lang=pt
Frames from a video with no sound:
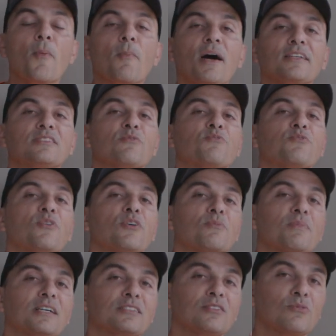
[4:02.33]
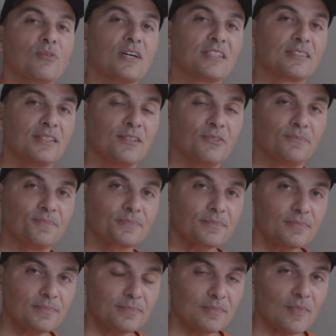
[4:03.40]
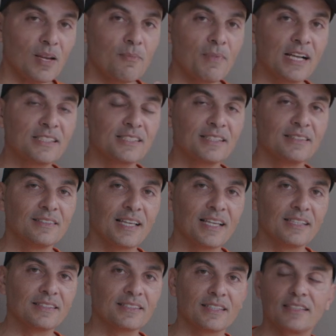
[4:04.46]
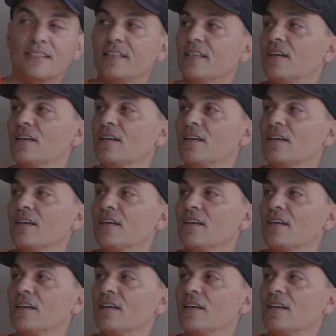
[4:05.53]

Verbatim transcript: Mas se for uma situação mais intensa,